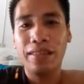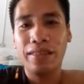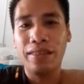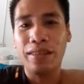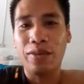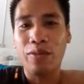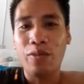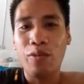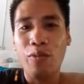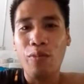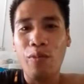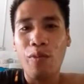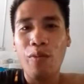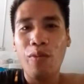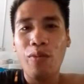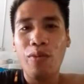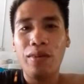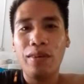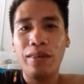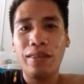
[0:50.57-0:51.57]
naghubo
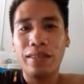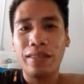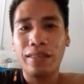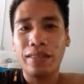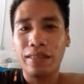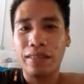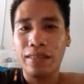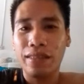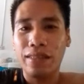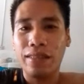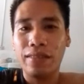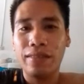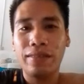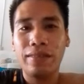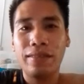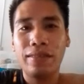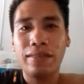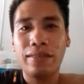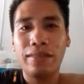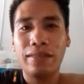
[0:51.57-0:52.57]

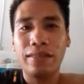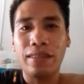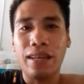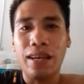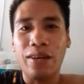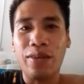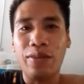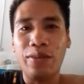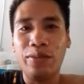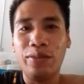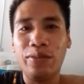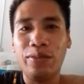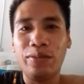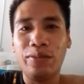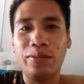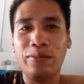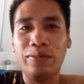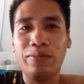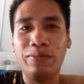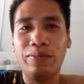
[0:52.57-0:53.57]
tago yung
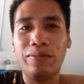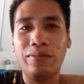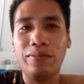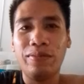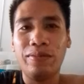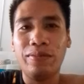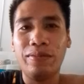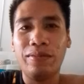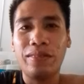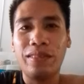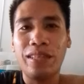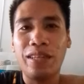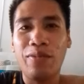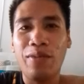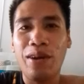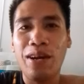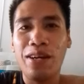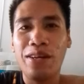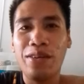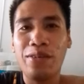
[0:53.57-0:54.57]

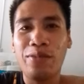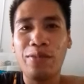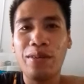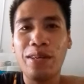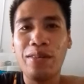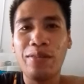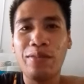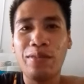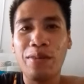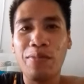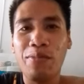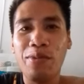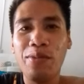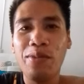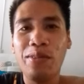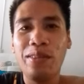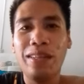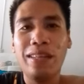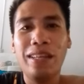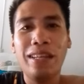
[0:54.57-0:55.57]
tinawanan nung kan nung hapon
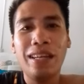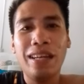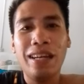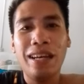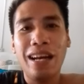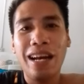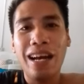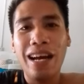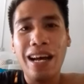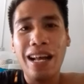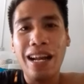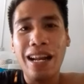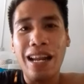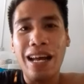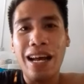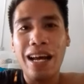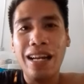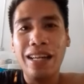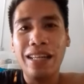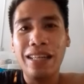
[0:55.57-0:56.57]

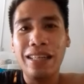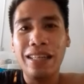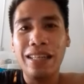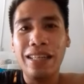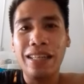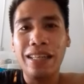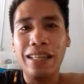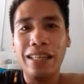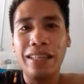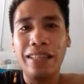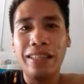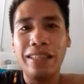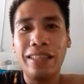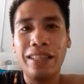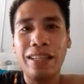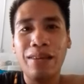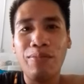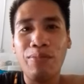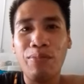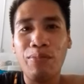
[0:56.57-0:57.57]
Ala, liit,
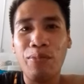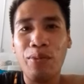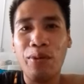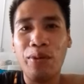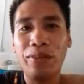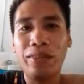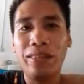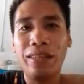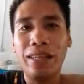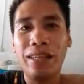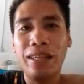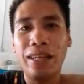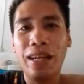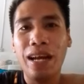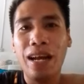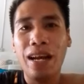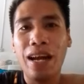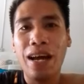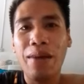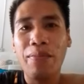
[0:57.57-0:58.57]
lambot.
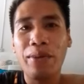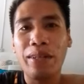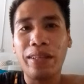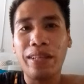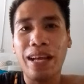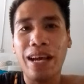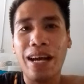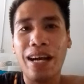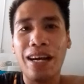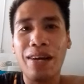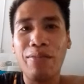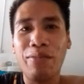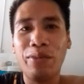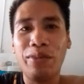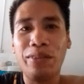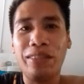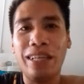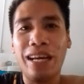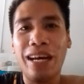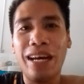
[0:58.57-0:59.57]
Ah, lapit lang
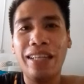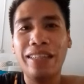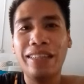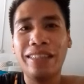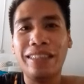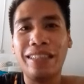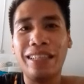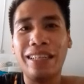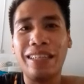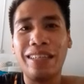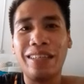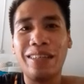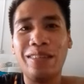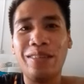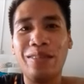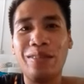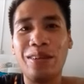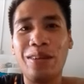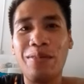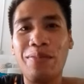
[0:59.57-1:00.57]
abot niyan. Hagan
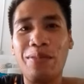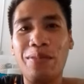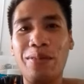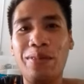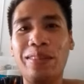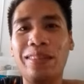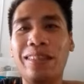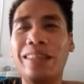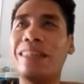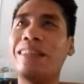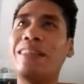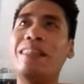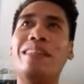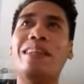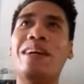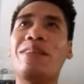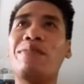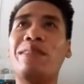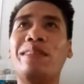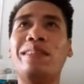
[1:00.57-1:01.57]
ah, yung hapon. Ah, hindi
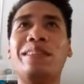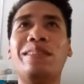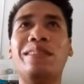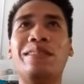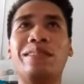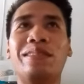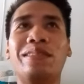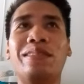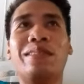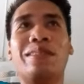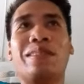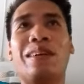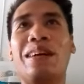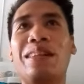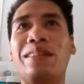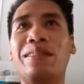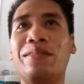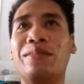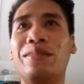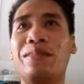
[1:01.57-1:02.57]
napansin nung kan
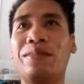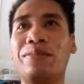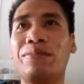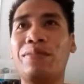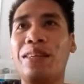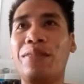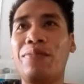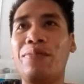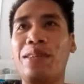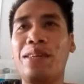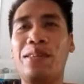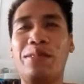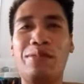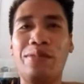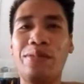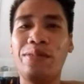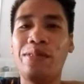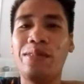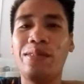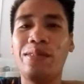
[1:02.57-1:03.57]
nung Pilipino.